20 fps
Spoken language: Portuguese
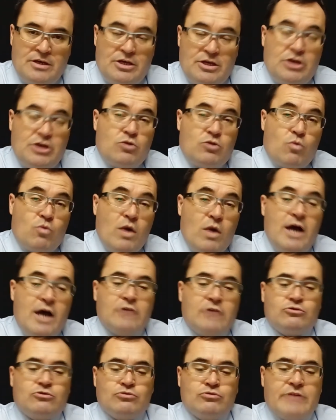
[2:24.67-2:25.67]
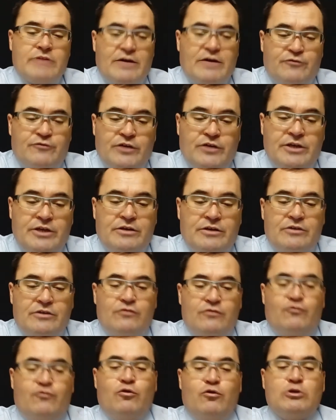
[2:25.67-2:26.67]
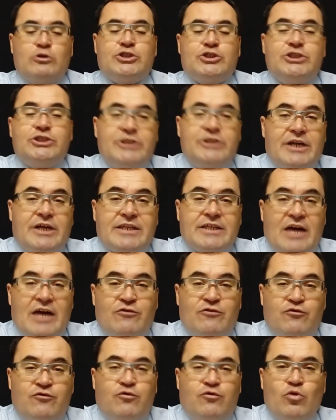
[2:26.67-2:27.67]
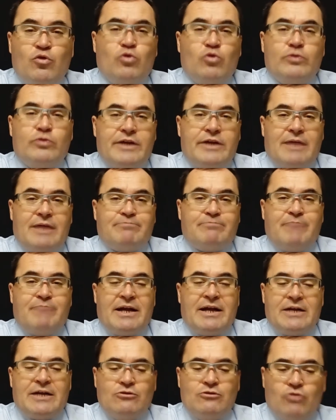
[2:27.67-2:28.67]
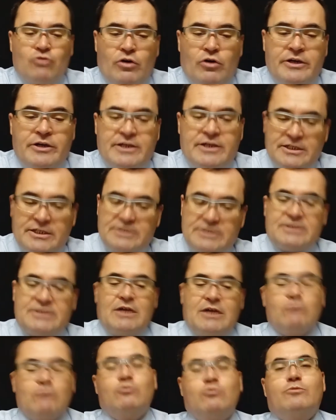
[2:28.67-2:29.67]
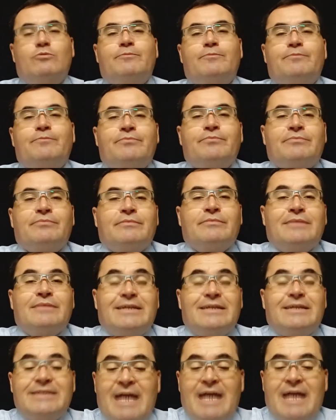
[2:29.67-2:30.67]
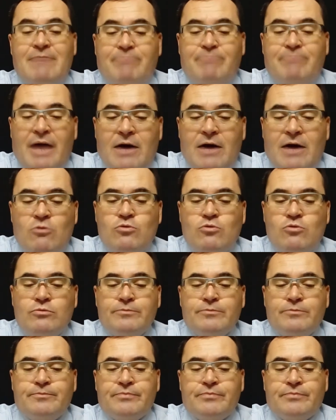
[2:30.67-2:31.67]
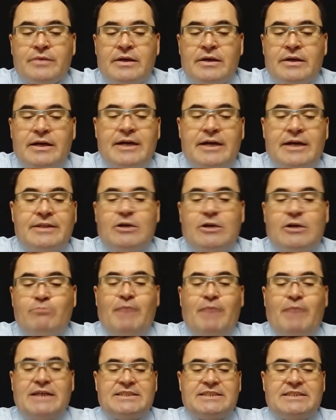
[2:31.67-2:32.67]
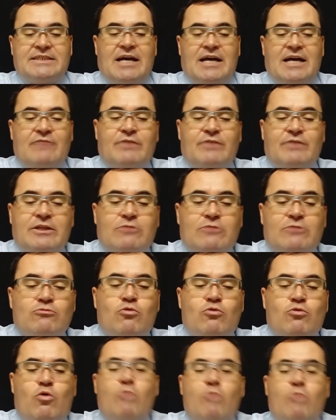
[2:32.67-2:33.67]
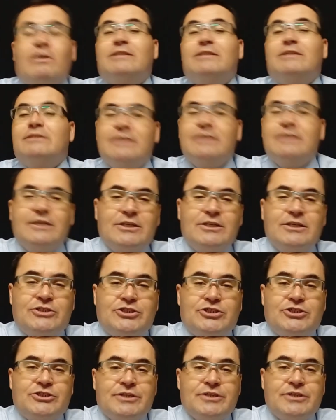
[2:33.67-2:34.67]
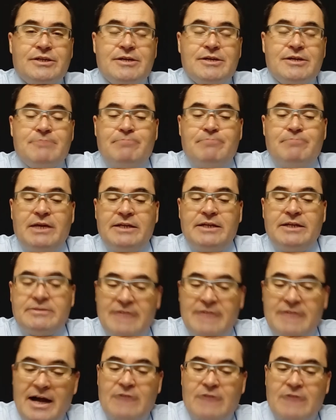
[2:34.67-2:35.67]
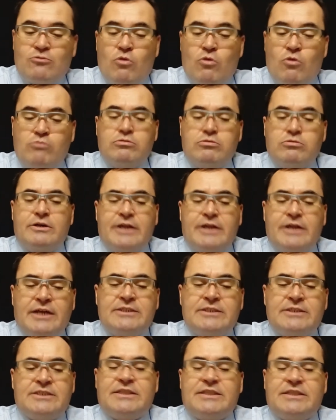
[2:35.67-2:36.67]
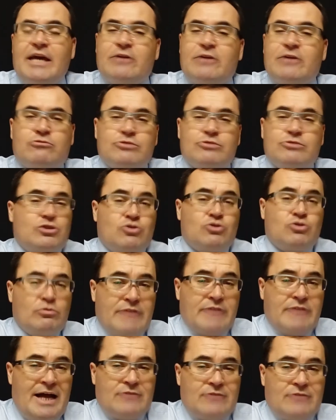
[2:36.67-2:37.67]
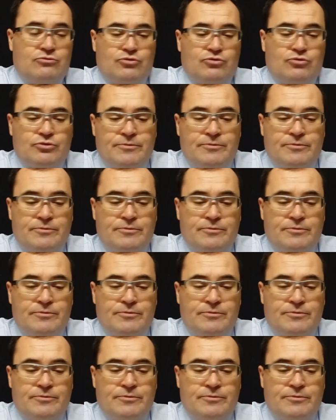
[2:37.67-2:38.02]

E quando Davi fugia da fúria paranoica de Saul, Nabal é, não passava de um comandante militar com um grande séquito de soldados.